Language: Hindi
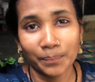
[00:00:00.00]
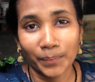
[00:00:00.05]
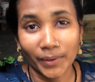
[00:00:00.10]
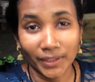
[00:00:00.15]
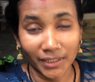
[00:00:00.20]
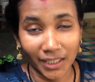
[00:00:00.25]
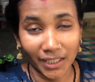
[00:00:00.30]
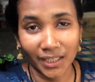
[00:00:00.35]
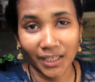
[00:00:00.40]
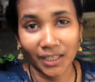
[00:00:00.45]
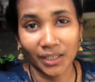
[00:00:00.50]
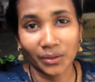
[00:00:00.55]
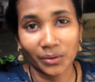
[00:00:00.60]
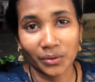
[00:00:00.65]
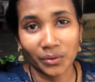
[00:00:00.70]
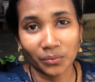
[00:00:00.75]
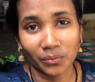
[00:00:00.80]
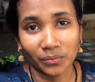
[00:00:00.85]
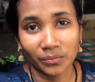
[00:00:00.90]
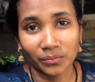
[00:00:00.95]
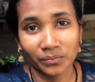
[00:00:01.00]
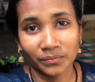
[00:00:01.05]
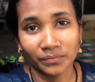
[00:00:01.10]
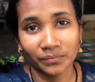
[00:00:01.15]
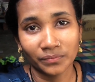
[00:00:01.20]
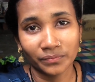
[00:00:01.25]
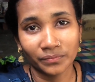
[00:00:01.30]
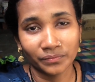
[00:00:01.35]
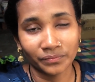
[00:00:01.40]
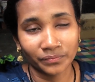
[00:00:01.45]
पता नहीं क्यों
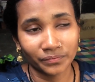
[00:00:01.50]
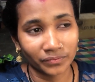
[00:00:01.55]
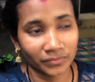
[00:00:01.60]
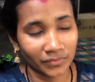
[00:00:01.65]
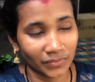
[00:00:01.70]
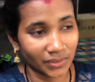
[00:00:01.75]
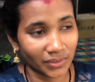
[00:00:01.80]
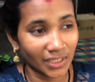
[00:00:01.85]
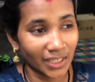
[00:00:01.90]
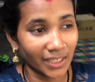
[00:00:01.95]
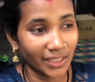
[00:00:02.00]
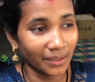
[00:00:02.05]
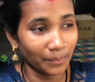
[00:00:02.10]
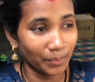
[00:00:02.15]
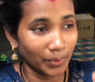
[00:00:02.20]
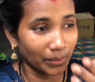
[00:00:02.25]
चलिए